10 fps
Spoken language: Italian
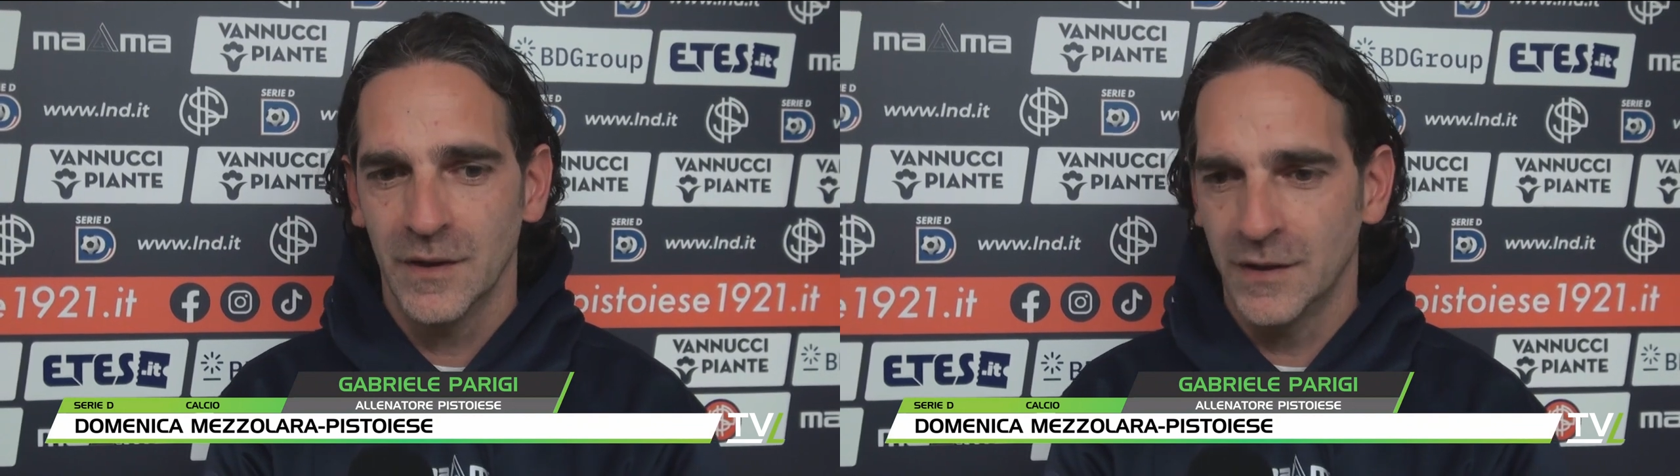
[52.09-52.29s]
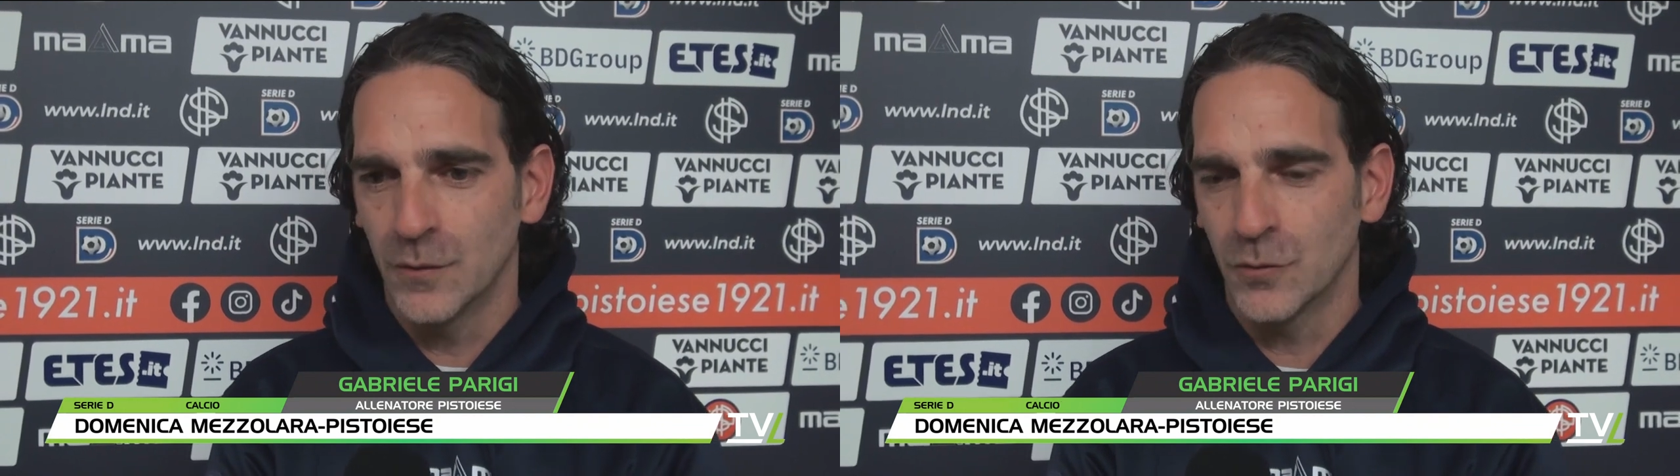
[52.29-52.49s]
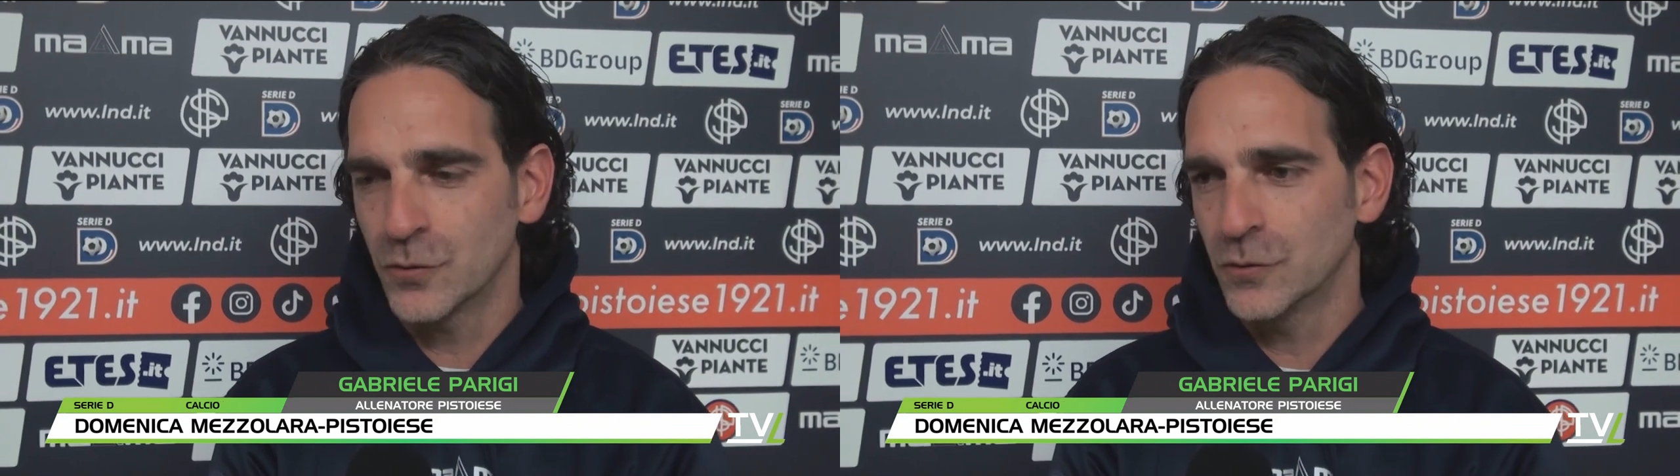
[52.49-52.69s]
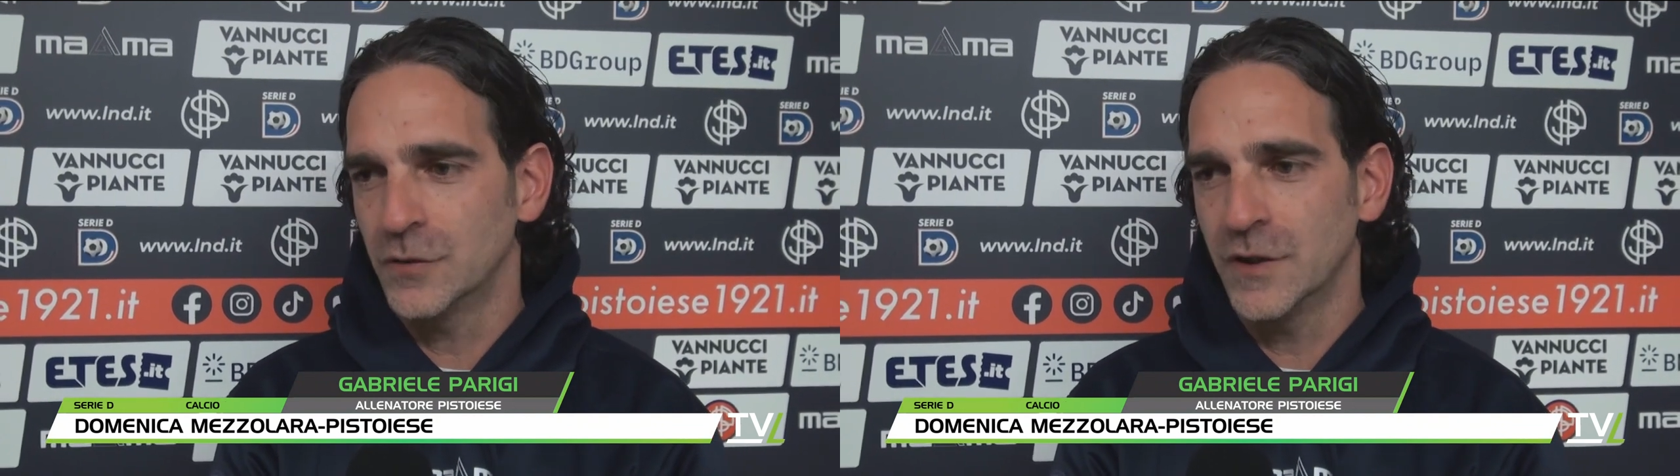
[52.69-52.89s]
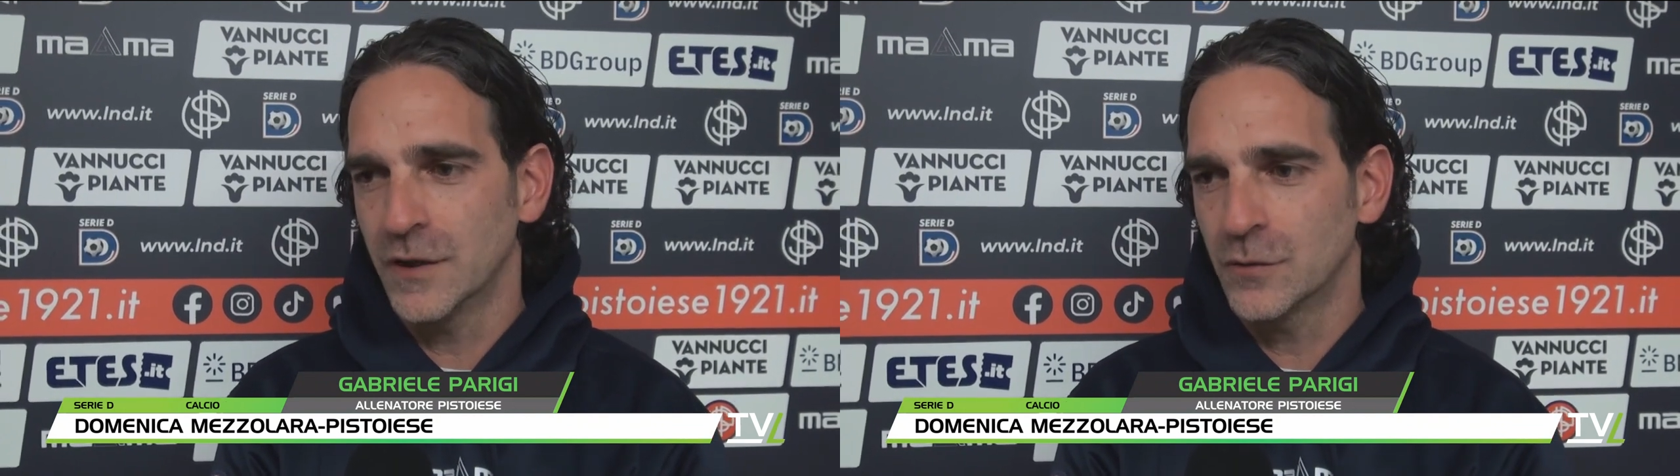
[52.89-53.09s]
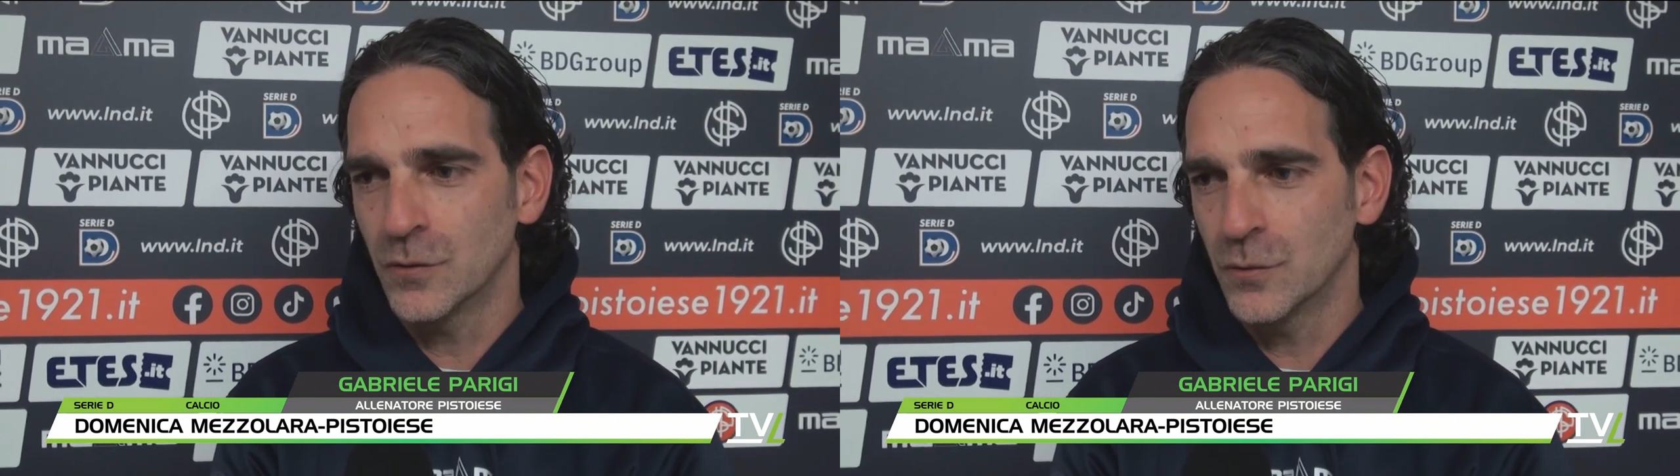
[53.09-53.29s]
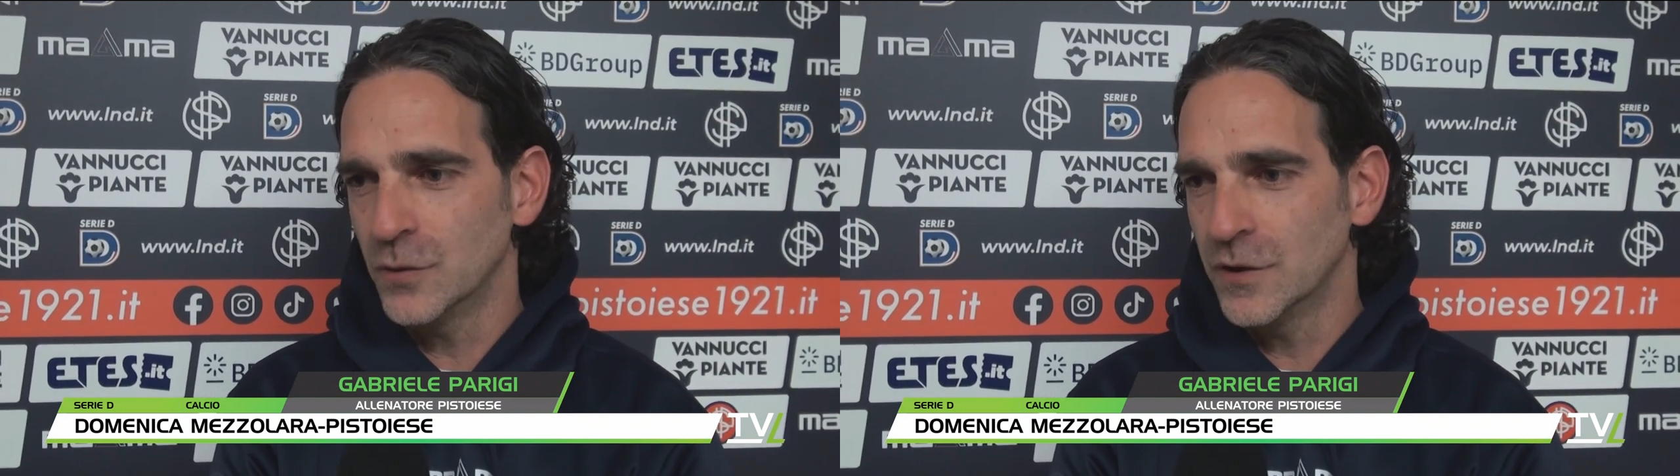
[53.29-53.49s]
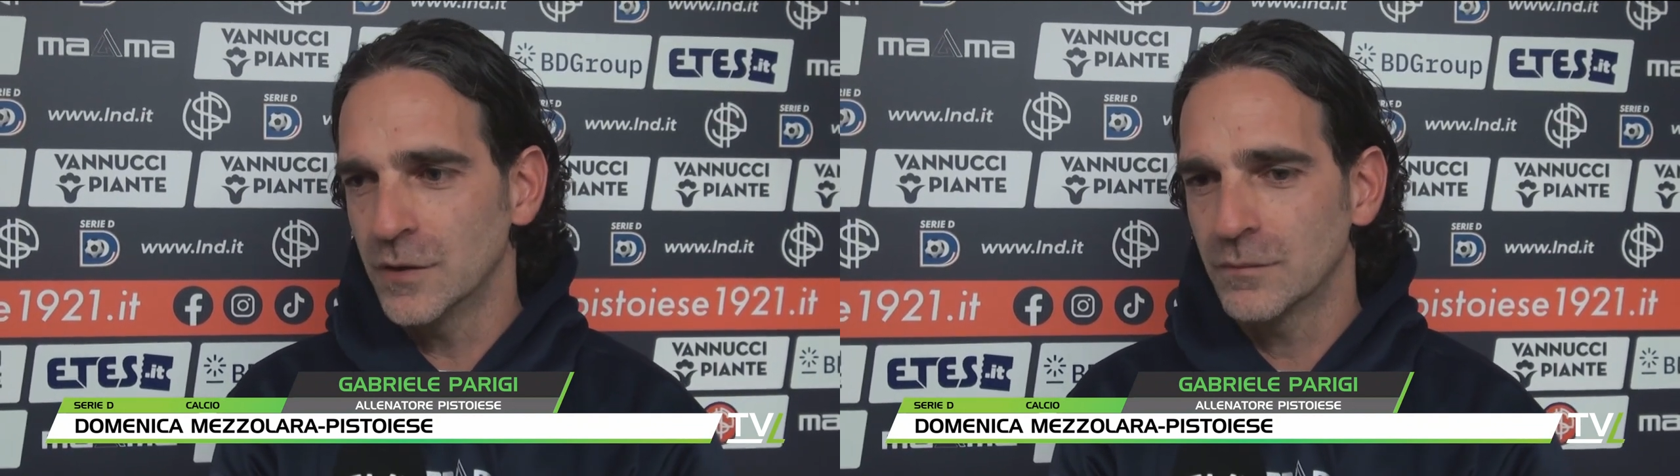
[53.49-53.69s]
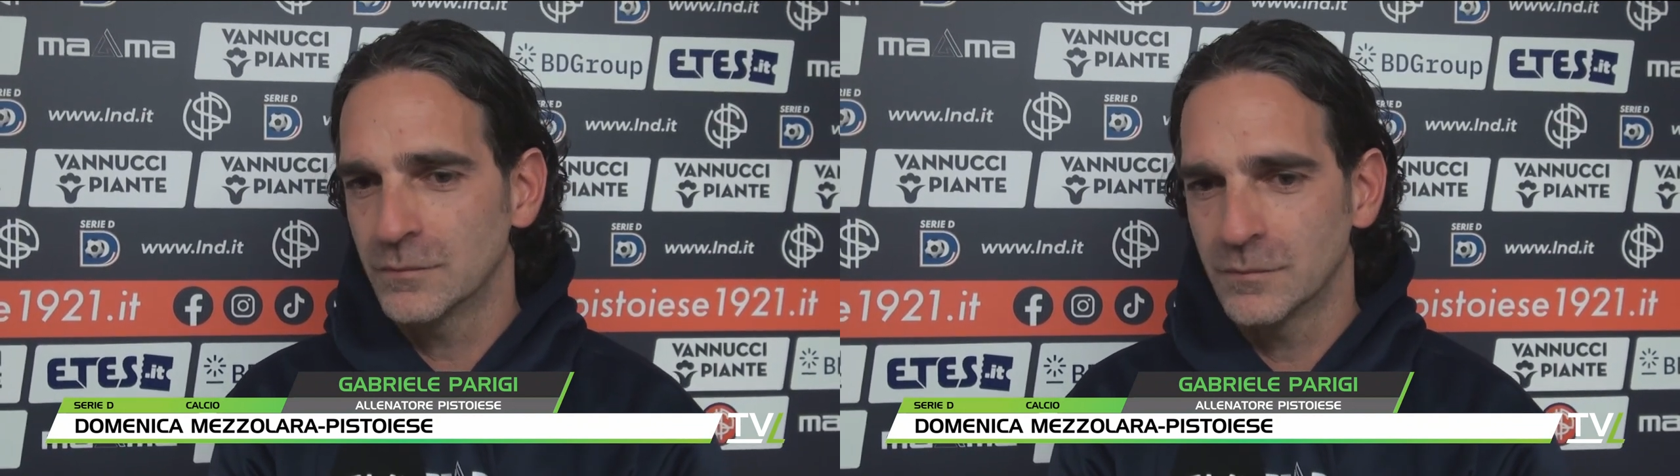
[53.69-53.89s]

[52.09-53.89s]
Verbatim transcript: ed è uno scontro diretto in cui